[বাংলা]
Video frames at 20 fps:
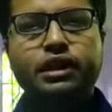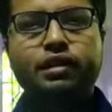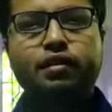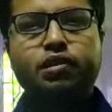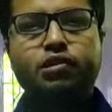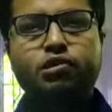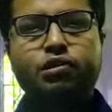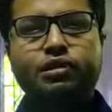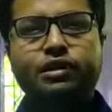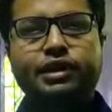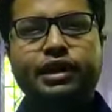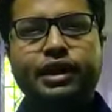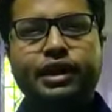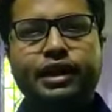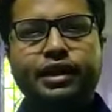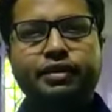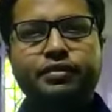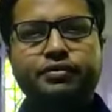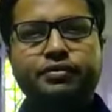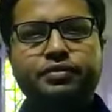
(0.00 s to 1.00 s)
এগুলো চলতে
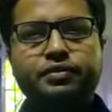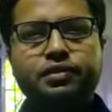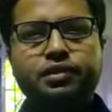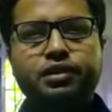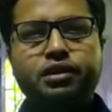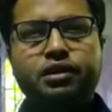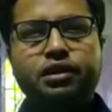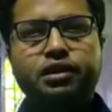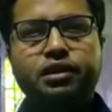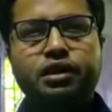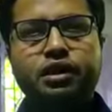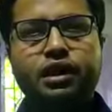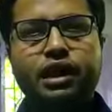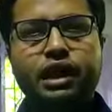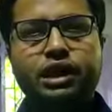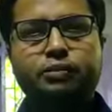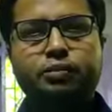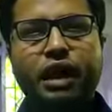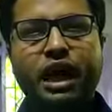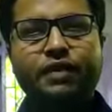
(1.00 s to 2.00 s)
থাকে
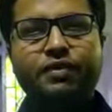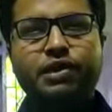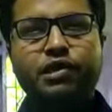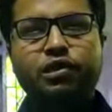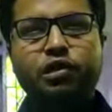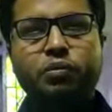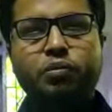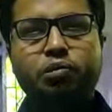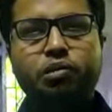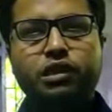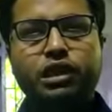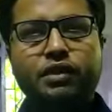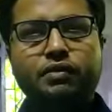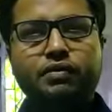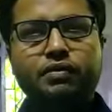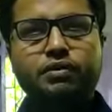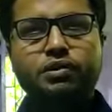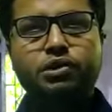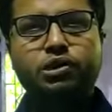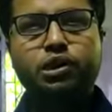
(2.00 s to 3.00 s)
ক্লাস ফাইভে যখন পড়তাম
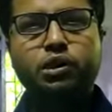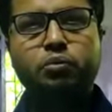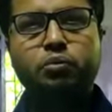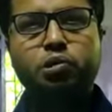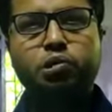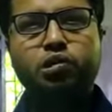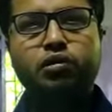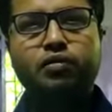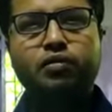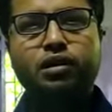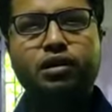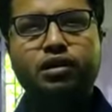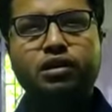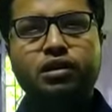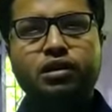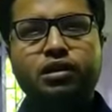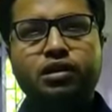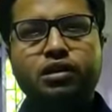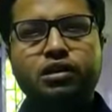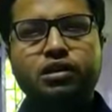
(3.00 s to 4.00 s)
তখন প্রথম আমার
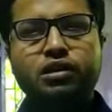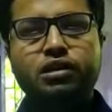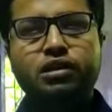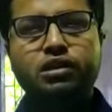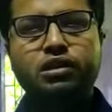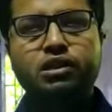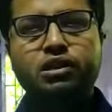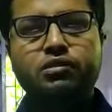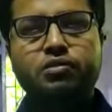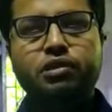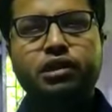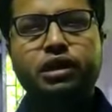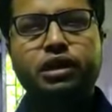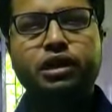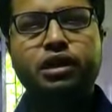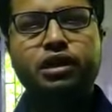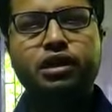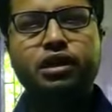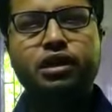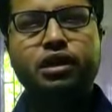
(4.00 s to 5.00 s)
জীবনে
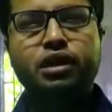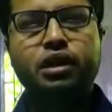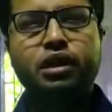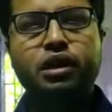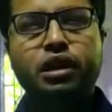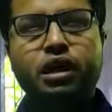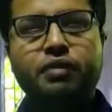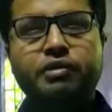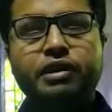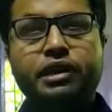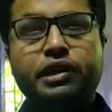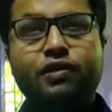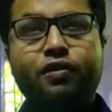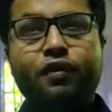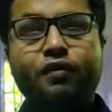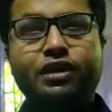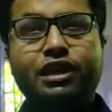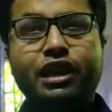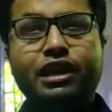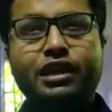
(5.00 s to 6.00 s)
আমি একটি
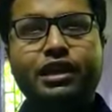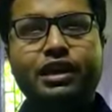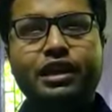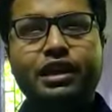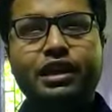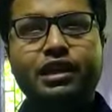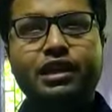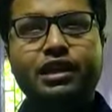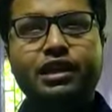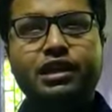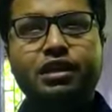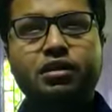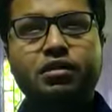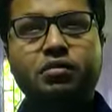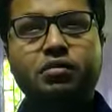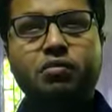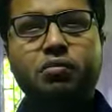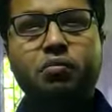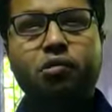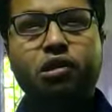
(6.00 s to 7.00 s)
কবিতা লিখি
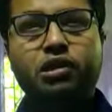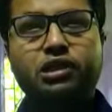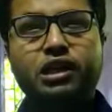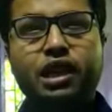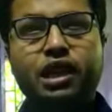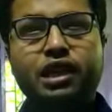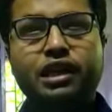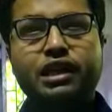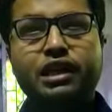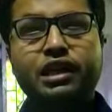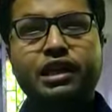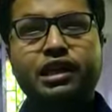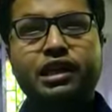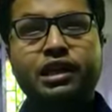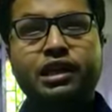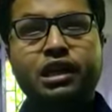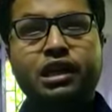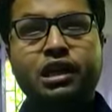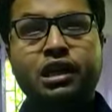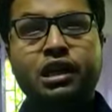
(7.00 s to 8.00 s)
বর্ষা রানী
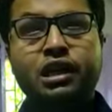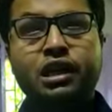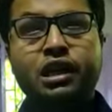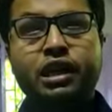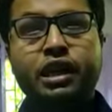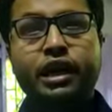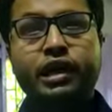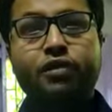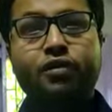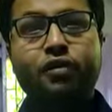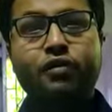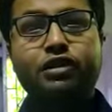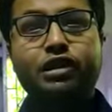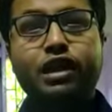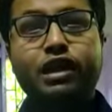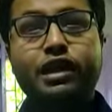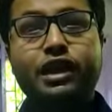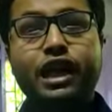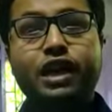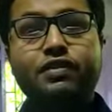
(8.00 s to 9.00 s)
এই
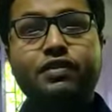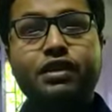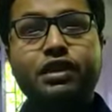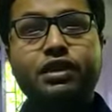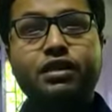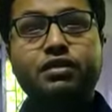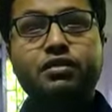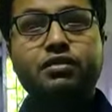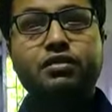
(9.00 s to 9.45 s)
কবিতা লিখে আমি